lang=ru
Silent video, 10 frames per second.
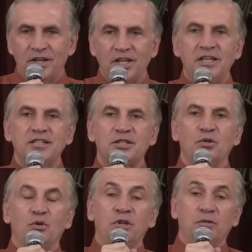И если
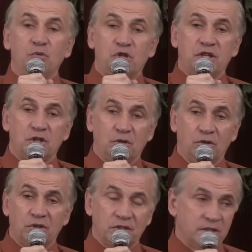он уже
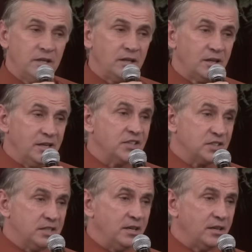что-то сделал или
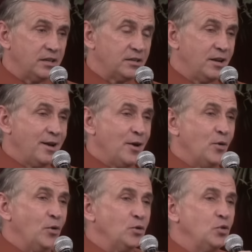сделает,
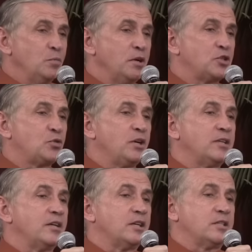он думает, что
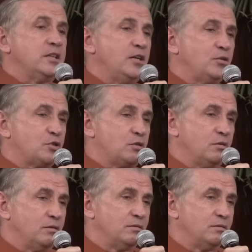этого достаточно,